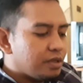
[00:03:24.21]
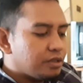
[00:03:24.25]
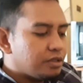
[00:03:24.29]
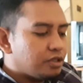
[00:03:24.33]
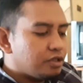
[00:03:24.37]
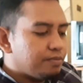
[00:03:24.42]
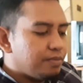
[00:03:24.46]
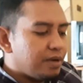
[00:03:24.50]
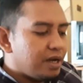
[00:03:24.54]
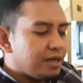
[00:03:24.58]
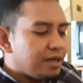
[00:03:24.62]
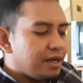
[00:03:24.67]

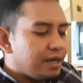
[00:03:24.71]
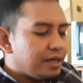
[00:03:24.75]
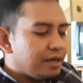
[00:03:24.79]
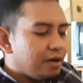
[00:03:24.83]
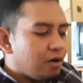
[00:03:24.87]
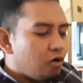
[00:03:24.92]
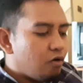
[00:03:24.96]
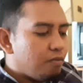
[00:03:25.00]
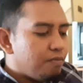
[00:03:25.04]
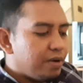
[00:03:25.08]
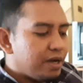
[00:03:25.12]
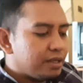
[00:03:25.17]

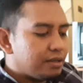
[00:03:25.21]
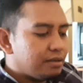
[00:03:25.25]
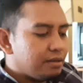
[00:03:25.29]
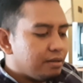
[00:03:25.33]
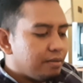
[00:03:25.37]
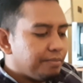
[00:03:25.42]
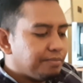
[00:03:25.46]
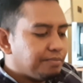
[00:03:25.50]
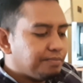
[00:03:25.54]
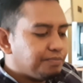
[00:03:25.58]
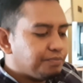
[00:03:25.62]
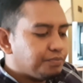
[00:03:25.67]
sebagai
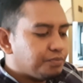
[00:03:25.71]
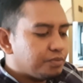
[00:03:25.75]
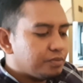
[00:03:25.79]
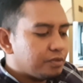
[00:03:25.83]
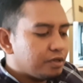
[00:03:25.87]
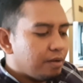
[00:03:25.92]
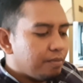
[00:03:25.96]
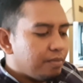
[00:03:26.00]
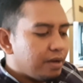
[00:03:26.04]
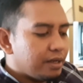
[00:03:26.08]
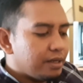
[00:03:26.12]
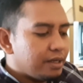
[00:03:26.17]
obat
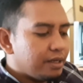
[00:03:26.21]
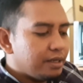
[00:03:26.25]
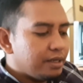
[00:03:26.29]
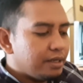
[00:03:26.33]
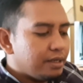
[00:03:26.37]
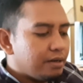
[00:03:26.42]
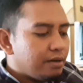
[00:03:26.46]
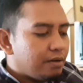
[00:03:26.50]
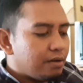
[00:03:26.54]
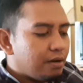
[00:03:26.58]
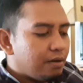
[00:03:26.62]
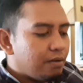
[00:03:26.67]

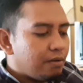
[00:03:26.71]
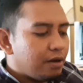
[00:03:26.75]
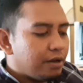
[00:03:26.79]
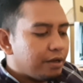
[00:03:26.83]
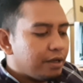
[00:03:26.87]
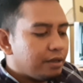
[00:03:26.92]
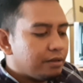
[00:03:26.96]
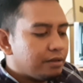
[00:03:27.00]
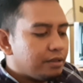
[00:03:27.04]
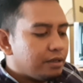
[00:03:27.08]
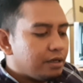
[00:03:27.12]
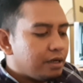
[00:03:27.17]
bagi
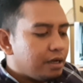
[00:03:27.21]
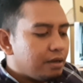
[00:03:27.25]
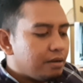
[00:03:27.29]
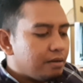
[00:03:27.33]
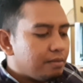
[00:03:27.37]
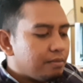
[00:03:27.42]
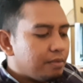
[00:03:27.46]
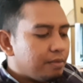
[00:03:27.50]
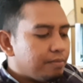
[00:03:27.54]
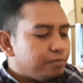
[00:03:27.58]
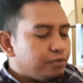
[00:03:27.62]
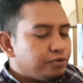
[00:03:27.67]
orang-orang yang
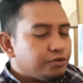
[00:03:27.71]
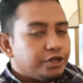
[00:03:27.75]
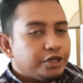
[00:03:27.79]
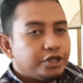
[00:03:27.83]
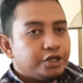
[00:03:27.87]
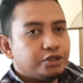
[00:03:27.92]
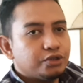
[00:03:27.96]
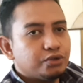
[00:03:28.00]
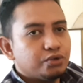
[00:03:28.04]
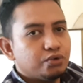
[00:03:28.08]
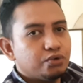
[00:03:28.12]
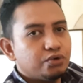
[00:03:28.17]
tidak mempunyai
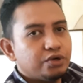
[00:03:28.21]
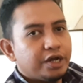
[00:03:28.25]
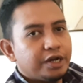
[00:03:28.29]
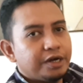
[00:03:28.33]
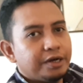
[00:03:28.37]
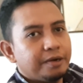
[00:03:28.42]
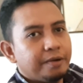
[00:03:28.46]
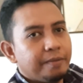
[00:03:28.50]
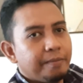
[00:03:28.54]
keturunan.